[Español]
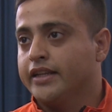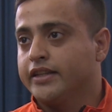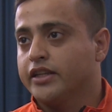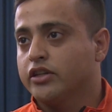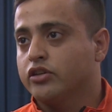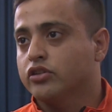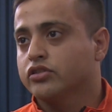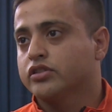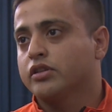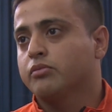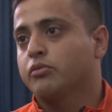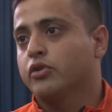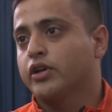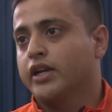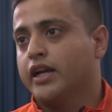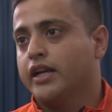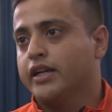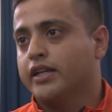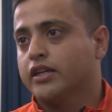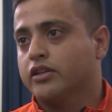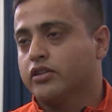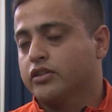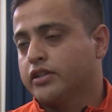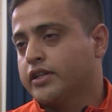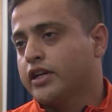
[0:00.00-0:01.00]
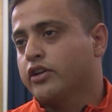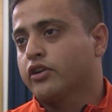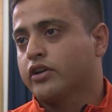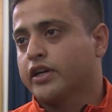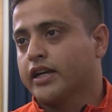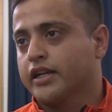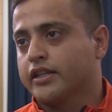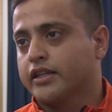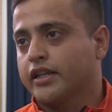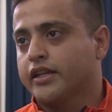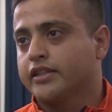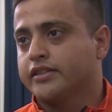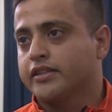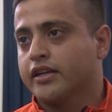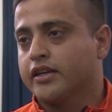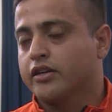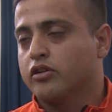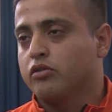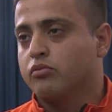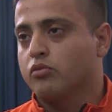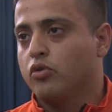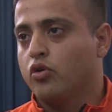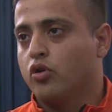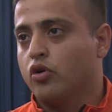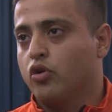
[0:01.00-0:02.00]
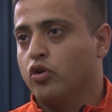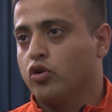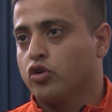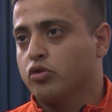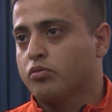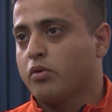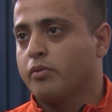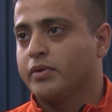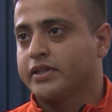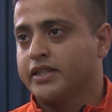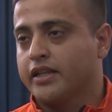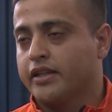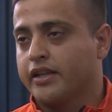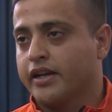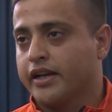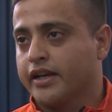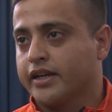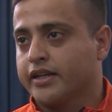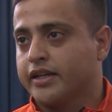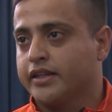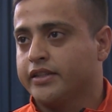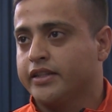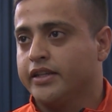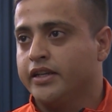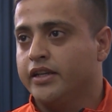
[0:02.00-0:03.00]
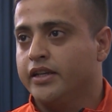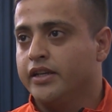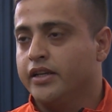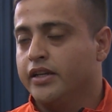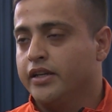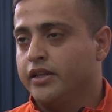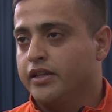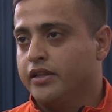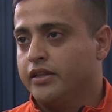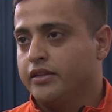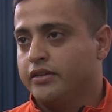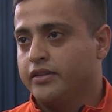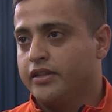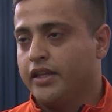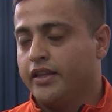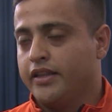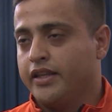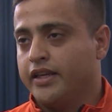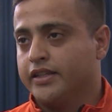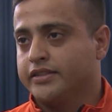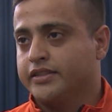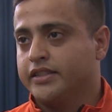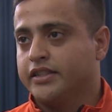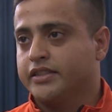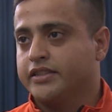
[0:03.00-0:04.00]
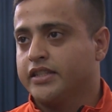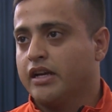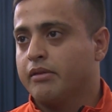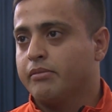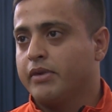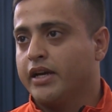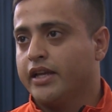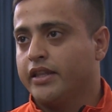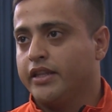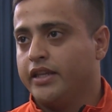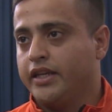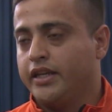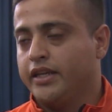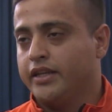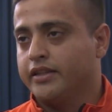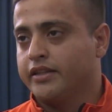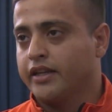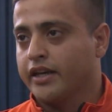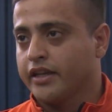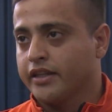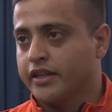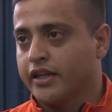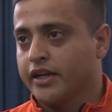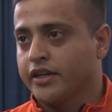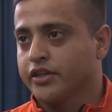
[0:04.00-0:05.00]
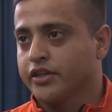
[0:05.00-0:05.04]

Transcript: éticos y morales que nos caracterizan como Grupo Especial de Rescate desde hace ya más de 30